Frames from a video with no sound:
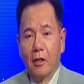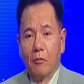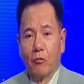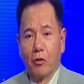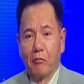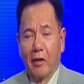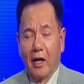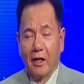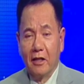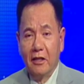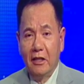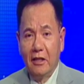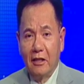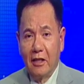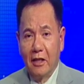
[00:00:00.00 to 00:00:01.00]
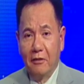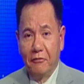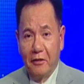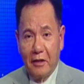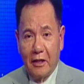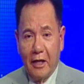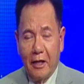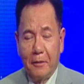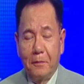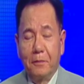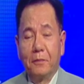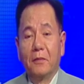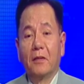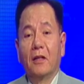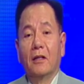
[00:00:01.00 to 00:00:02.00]
một mạng lưới y tế Việt Nam
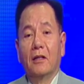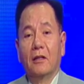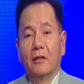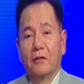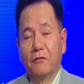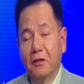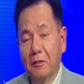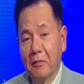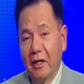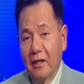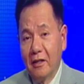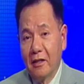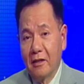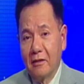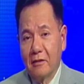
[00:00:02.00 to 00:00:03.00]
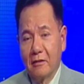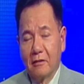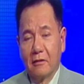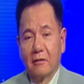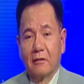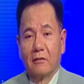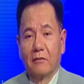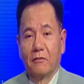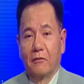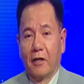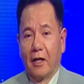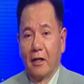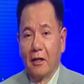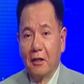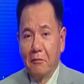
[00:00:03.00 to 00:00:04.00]
vững bền nhất
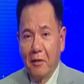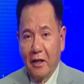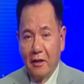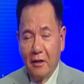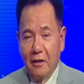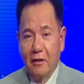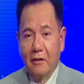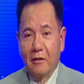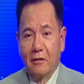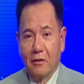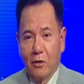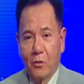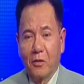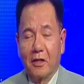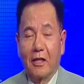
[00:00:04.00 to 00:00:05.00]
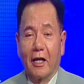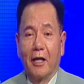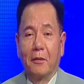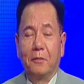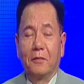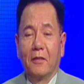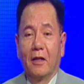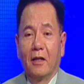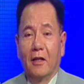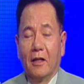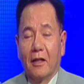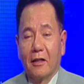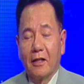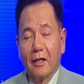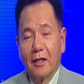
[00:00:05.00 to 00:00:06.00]
và lớn mạnh nhất trong quận Cam.
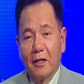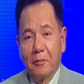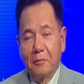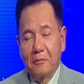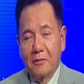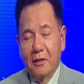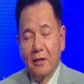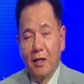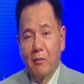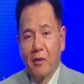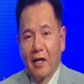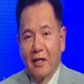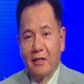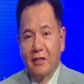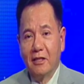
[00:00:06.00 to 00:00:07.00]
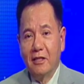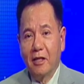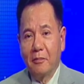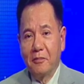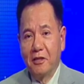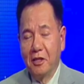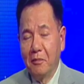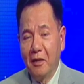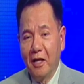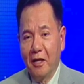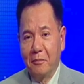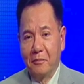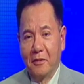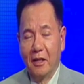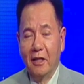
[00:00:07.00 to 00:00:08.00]
Thành lập từ năm
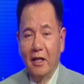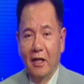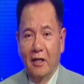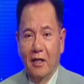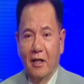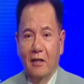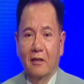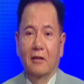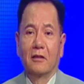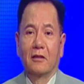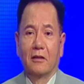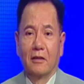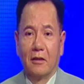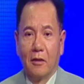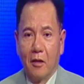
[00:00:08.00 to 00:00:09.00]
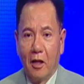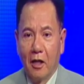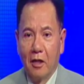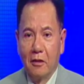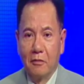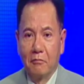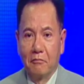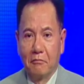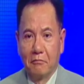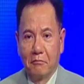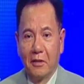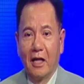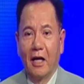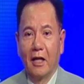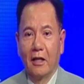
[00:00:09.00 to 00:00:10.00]
1995 đến nay đã hơn
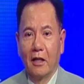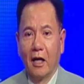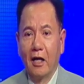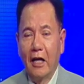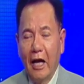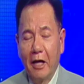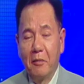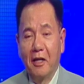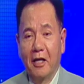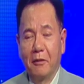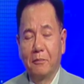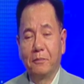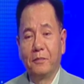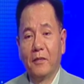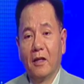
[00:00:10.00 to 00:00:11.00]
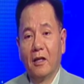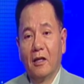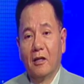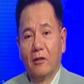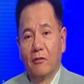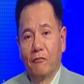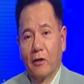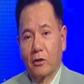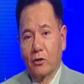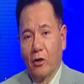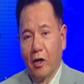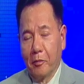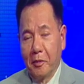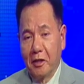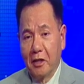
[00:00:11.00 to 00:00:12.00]
12 hơn 20 năm và tổ
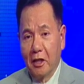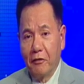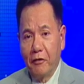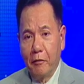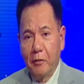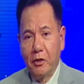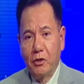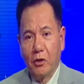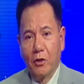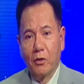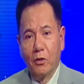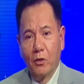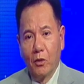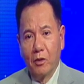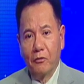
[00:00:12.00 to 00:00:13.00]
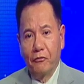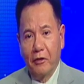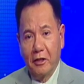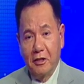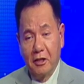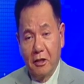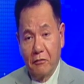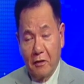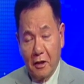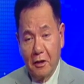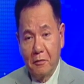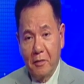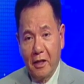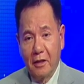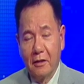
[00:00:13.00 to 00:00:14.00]
hợp y tế Family Choice luôn luôn phát triển và
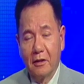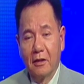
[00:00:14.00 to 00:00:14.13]
lớn mạnh.